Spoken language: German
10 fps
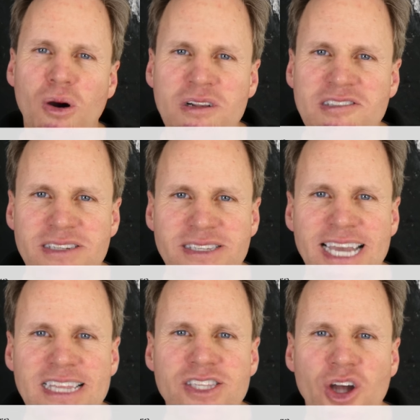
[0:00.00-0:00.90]
Boxen.
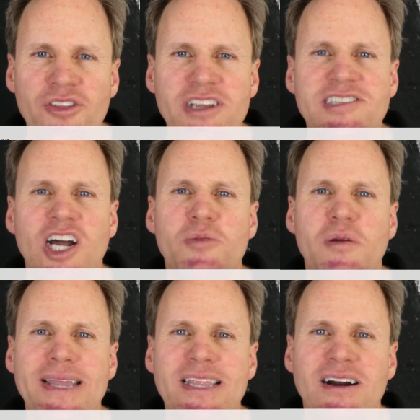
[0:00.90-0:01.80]
Jeden Donnerstag über
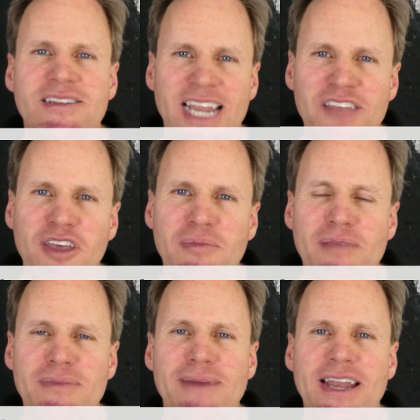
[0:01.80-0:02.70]
Mittag treffe ich
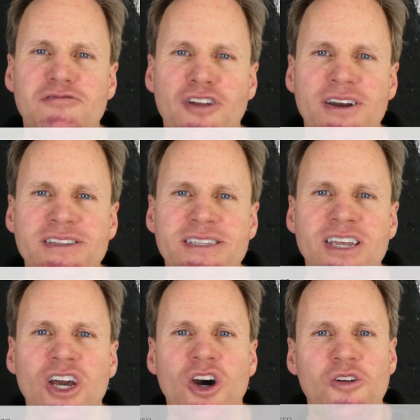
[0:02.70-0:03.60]
mich mit meinen Freunden
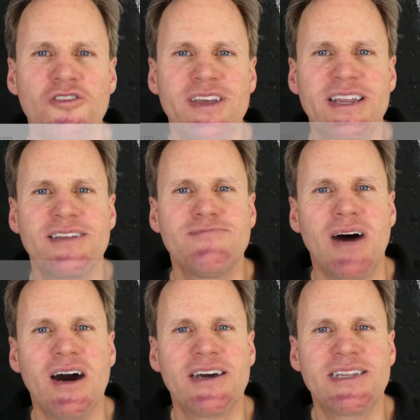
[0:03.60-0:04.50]
und wir
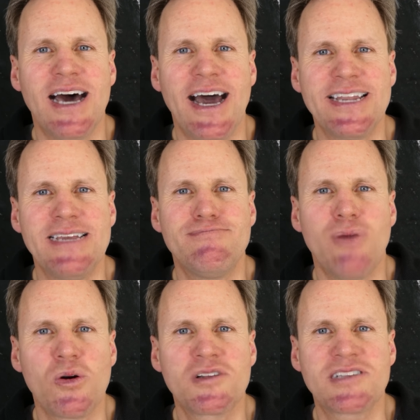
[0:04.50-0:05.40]
machen eine
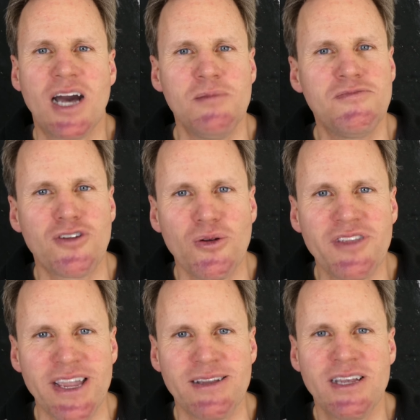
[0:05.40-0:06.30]

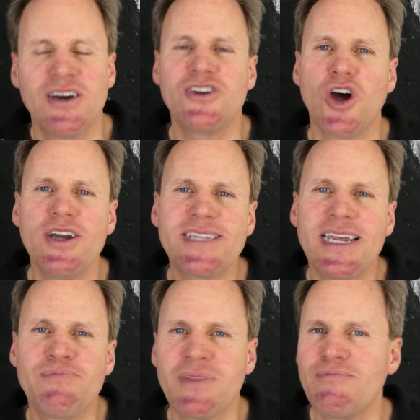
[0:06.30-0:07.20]
Boxkampfrunde. Und
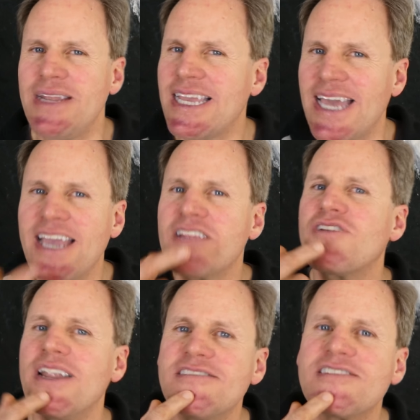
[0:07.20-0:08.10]
heute bin ich echt
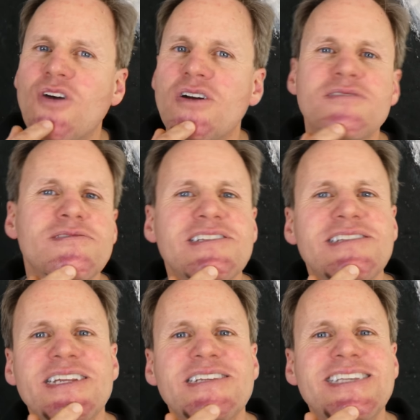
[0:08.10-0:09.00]
verletzt worden. Sie
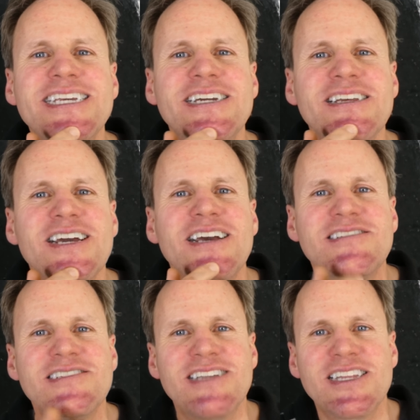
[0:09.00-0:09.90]
sehen es hier, es
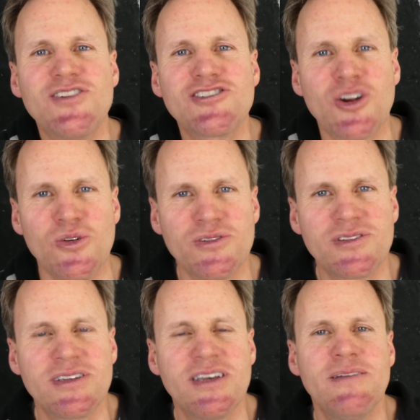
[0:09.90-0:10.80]
ist etwas rot.